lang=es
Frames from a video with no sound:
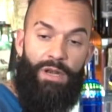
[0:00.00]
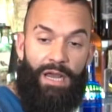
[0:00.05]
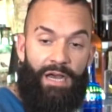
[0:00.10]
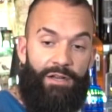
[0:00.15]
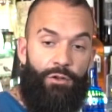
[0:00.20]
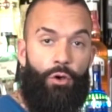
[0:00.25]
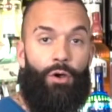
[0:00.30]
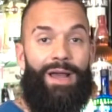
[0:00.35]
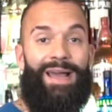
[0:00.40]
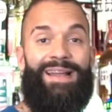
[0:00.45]

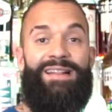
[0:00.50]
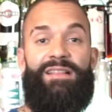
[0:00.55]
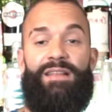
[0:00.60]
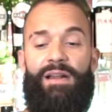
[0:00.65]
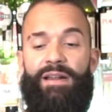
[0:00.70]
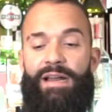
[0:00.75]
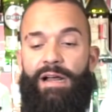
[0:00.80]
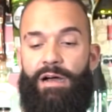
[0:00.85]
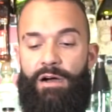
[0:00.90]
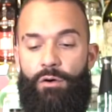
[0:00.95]
lado
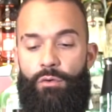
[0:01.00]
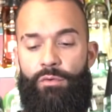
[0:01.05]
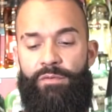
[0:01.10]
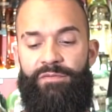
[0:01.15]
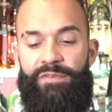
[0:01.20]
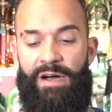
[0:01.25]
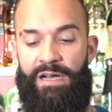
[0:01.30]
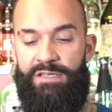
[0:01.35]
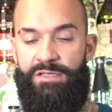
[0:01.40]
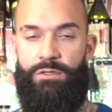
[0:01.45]
entrará
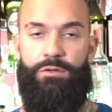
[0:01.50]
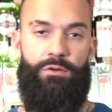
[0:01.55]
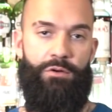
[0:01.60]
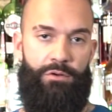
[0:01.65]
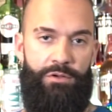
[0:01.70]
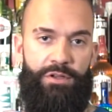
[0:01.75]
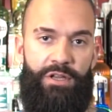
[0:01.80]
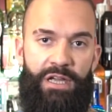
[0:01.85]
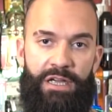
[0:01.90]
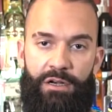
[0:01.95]
un vaso
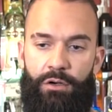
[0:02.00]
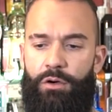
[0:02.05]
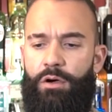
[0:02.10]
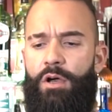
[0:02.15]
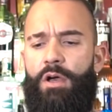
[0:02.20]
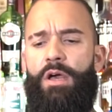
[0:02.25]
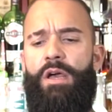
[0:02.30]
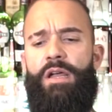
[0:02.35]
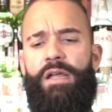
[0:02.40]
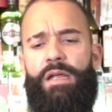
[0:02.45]
con hielo
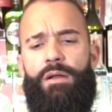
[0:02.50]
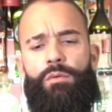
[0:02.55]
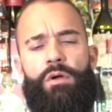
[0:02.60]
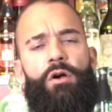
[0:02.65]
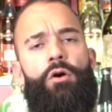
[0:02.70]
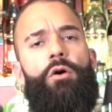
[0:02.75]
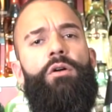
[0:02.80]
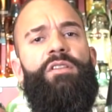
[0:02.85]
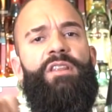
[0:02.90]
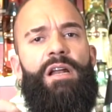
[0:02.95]
y
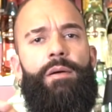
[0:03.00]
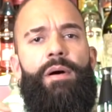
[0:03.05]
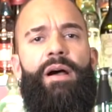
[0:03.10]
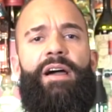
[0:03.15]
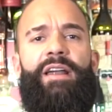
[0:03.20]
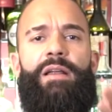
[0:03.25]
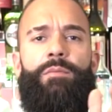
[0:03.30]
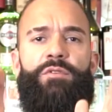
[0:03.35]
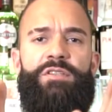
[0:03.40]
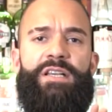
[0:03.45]
luego
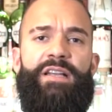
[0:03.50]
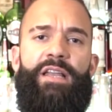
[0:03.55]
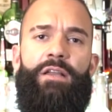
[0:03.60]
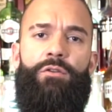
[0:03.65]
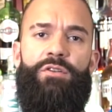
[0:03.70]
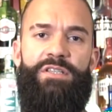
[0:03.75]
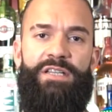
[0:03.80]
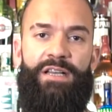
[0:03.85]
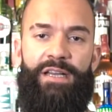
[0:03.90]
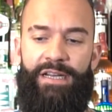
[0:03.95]
trabajaremos aquí
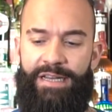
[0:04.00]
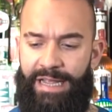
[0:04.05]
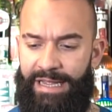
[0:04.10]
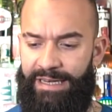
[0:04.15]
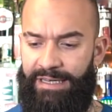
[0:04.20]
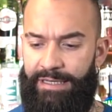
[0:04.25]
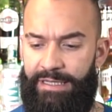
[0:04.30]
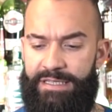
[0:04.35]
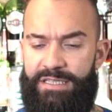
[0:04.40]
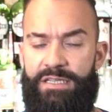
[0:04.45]
los
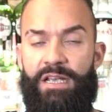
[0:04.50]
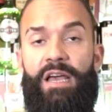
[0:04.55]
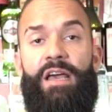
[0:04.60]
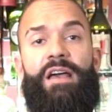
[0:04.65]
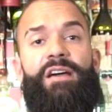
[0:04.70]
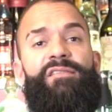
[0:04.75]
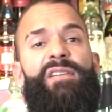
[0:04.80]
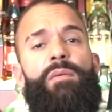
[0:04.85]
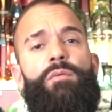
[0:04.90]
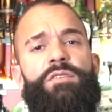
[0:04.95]
ingredientes.
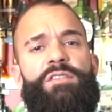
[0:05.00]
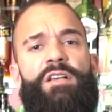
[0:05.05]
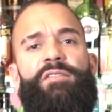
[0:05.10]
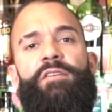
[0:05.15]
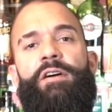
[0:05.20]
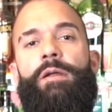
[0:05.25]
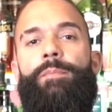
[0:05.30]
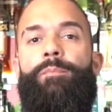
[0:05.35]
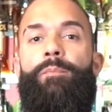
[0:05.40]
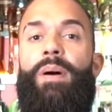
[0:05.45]
Vamos a
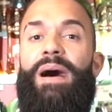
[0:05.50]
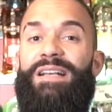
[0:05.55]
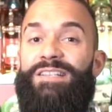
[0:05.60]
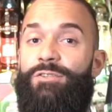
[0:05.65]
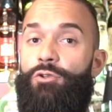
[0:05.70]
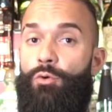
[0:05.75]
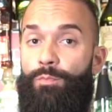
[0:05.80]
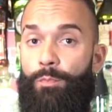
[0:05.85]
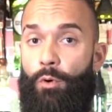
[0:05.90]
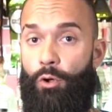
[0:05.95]
ver
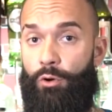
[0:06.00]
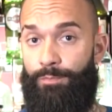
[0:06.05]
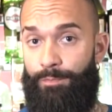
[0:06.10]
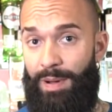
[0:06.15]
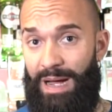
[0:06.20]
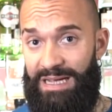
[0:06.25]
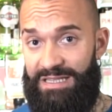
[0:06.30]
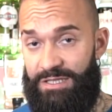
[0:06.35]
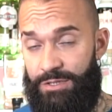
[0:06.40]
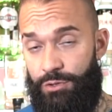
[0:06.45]
paso por
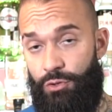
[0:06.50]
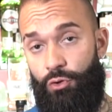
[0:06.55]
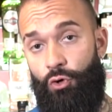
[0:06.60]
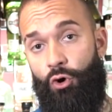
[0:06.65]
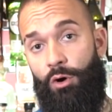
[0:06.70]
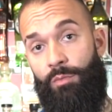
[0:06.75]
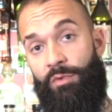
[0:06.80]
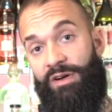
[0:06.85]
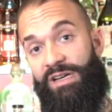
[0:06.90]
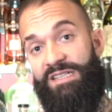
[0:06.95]
paso
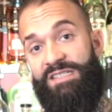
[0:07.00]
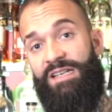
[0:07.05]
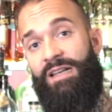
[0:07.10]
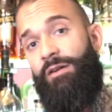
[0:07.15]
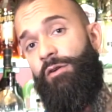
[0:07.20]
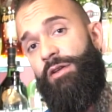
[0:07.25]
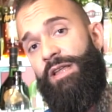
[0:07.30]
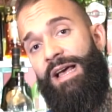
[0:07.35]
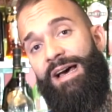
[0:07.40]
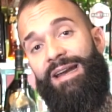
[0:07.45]
cómo
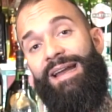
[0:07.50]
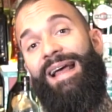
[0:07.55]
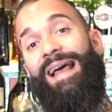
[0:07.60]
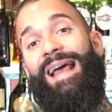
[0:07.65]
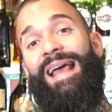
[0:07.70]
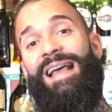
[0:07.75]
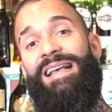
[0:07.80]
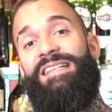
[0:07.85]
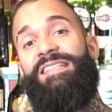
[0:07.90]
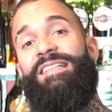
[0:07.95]
desarrollar
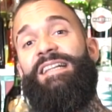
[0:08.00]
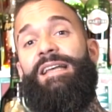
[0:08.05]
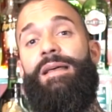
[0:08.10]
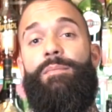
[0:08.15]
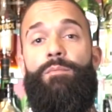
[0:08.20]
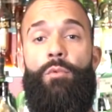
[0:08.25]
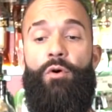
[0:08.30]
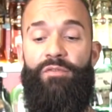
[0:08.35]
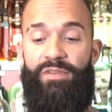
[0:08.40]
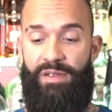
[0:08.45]

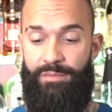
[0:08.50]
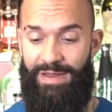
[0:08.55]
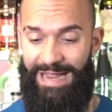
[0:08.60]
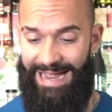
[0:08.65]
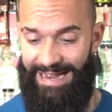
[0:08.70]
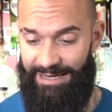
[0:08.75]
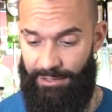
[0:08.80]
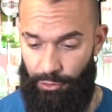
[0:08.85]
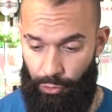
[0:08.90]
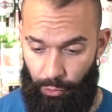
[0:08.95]
este
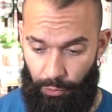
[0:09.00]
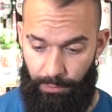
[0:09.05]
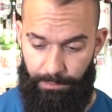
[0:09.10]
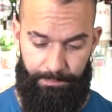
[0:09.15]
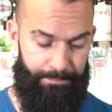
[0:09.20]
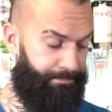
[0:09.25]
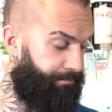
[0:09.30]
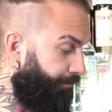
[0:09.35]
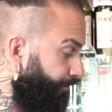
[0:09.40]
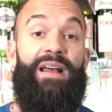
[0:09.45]
movimiento.
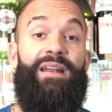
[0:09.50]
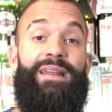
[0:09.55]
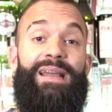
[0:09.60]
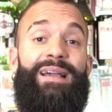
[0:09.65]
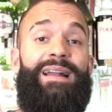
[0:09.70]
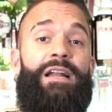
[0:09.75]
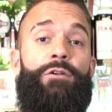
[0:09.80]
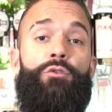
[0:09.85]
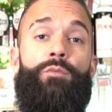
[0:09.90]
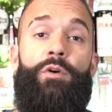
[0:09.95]

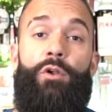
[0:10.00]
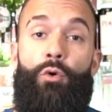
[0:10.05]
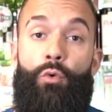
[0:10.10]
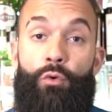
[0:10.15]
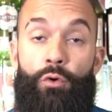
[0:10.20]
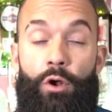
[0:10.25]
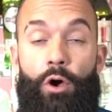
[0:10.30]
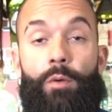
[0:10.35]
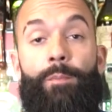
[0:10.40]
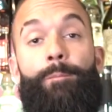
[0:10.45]
Regla número
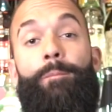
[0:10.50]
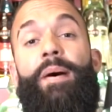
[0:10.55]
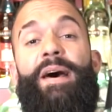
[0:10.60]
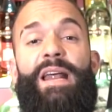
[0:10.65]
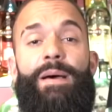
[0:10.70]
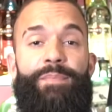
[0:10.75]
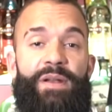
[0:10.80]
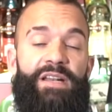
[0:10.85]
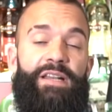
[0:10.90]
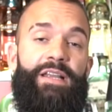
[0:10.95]
uno.
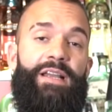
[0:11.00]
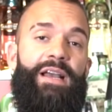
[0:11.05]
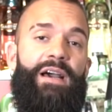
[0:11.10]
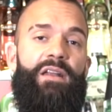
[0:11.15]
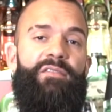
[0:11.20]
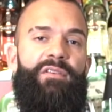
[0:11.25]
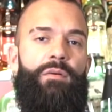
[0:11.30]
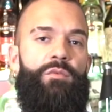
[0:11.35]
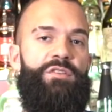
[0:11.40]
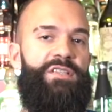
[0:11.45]
Para
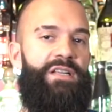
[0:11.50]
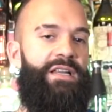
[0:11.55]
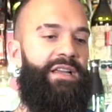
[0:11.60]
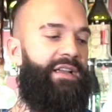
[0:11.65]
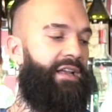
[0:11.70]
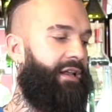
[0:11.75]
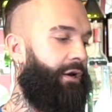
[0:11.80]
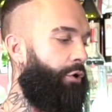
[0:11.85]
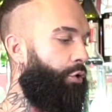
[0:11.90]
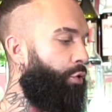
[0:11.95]
practicar vamos a
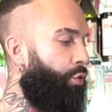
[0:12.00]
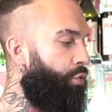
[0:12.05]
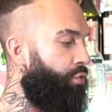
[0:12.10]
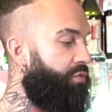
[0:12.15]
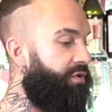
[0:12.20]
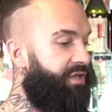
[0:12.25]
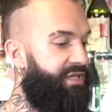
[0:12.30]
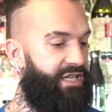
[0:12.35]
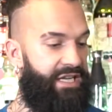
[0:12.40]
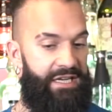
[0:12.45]
elegir
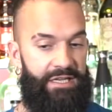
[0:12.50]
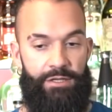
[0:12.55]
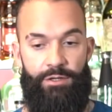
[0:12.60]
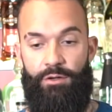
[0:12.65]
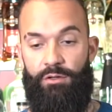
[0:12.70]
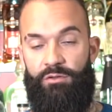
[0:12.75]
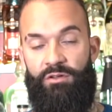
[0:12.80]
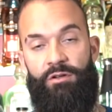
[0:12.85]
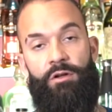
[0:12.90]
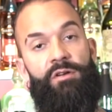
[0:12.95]
un
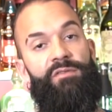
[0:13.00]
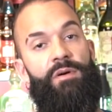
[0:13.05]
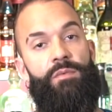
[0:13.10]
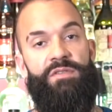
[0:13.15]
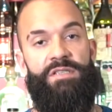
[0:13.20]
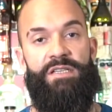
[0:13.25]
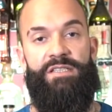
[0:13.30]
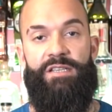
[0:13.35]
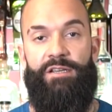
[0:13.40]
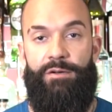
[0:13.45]
sitio donde no
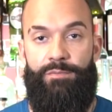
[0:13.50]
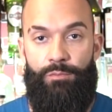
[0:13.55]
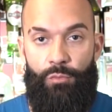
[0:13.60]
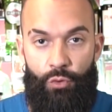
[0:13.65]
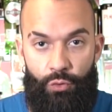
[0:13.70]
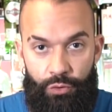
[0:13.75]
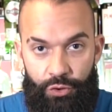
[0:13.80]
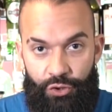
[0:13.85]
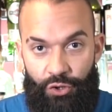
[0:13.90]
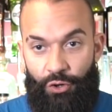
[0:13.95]
vamos a hacer
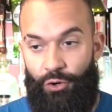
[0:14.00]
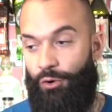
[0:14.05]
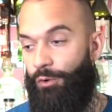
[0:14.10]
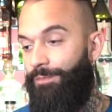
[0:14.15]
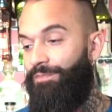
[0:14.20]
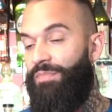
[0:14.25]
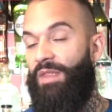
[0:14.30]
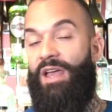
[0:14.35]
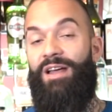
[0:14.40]
mucho